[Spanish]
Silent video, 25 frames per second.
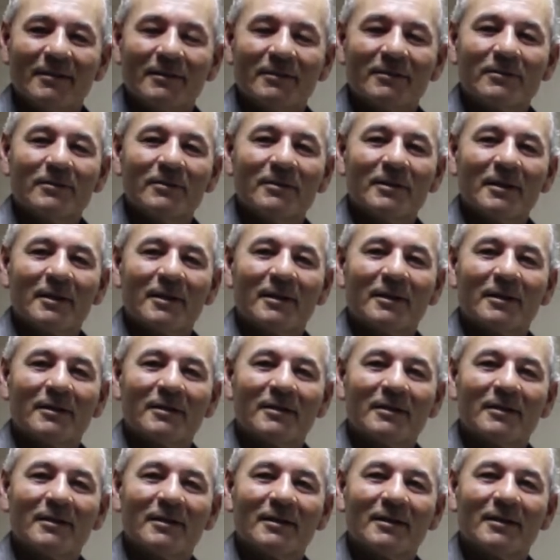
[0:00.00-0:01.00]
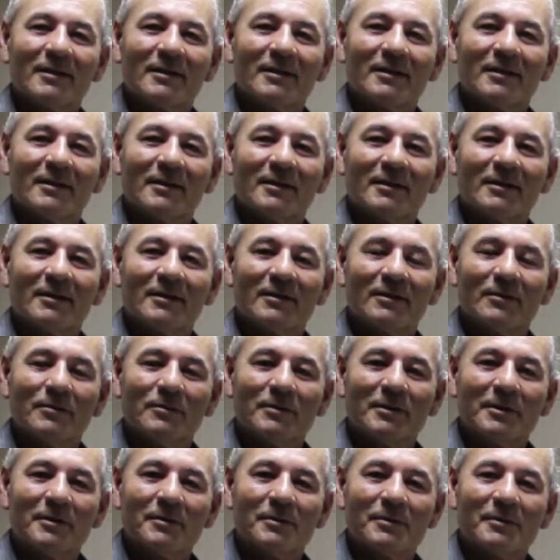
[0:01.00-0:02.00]
Estoy acá en la
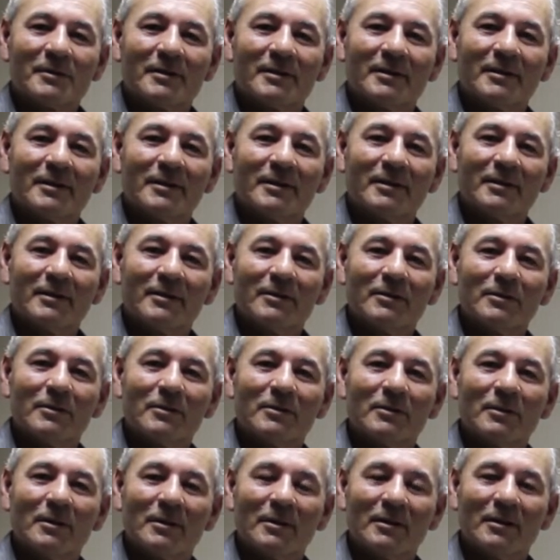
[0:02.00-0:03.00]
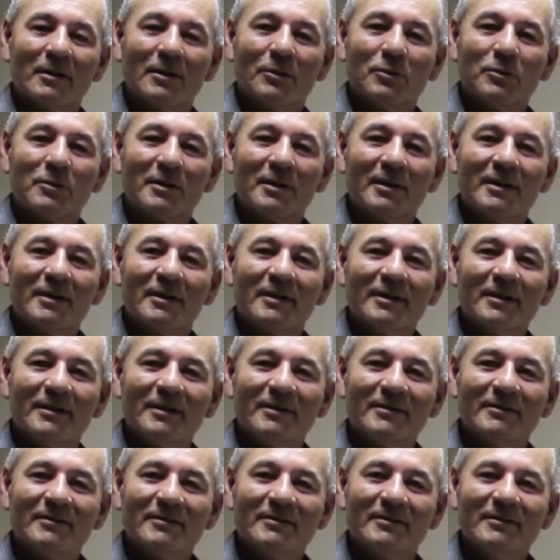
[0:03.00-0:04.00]
Universidad de la
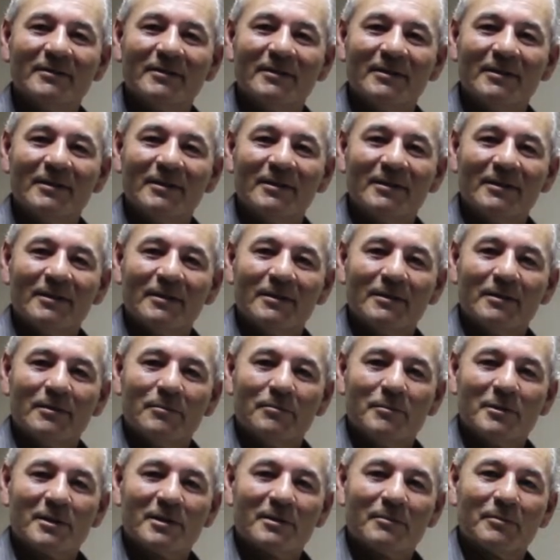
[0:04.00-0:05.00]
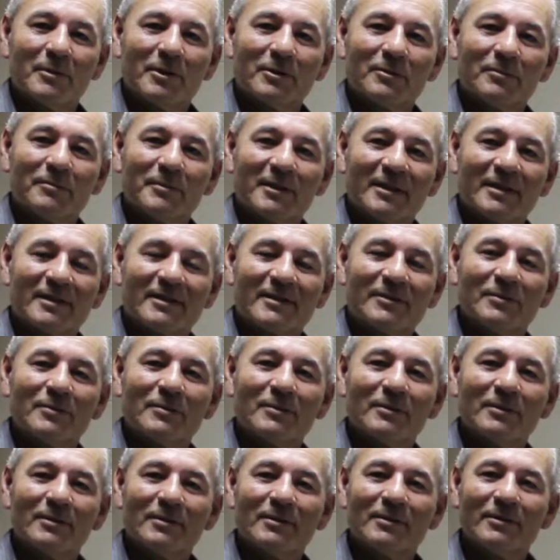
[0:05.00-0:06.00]
UTN. Me llamaron para hacer
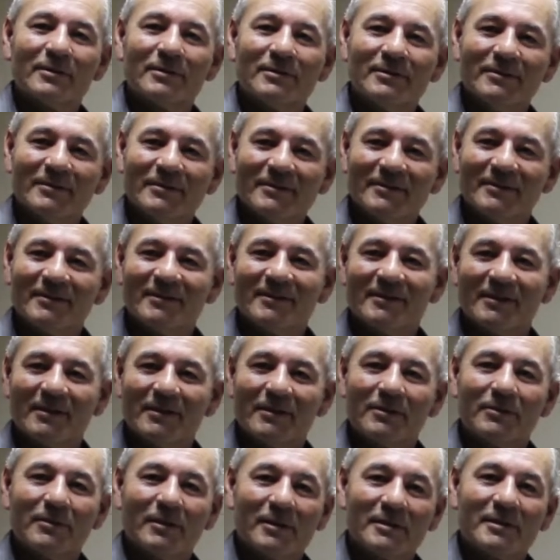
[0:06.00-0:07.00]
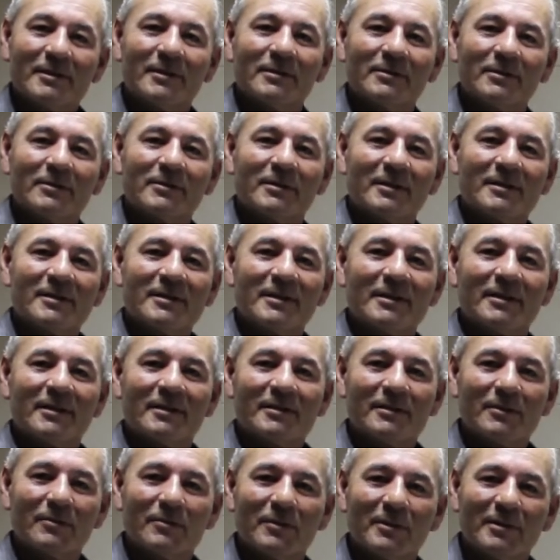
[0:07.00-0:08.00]
un locro. Estoy haciendo
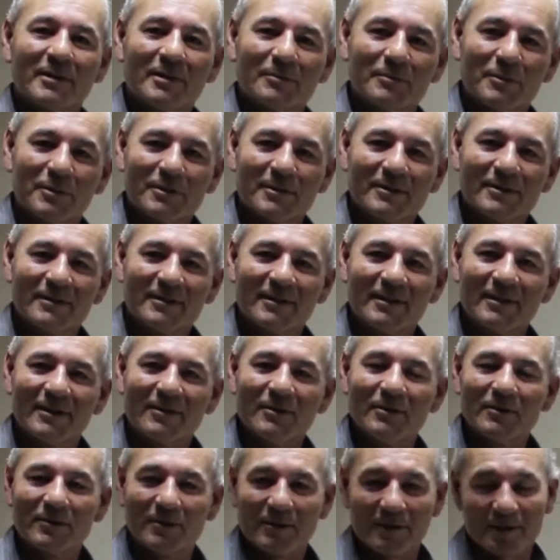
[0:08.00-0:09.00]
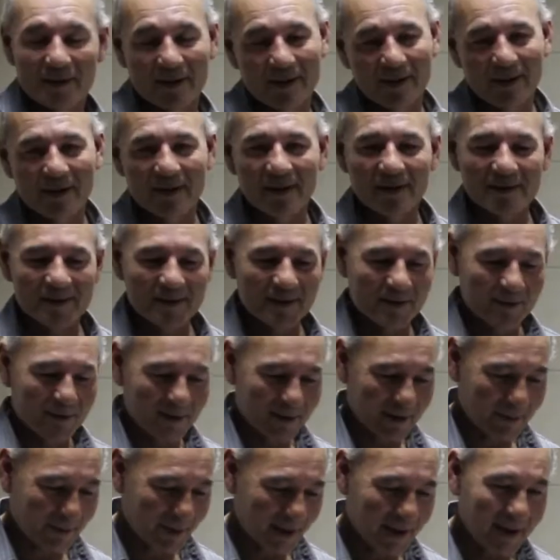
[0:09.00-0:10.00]
350 porciones de locro. Arranqué a las
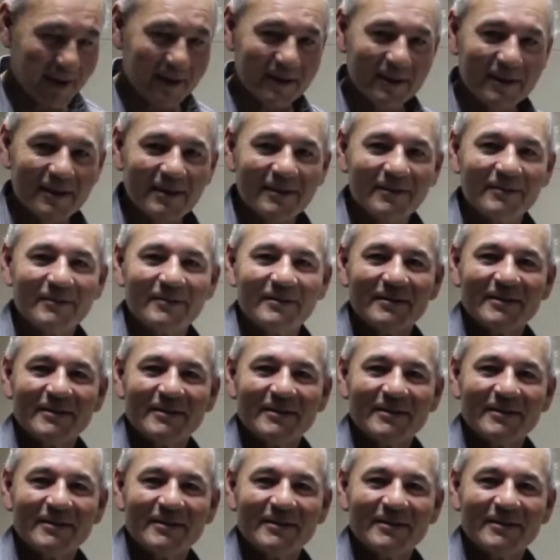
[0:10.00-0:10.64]
5 de la mañana.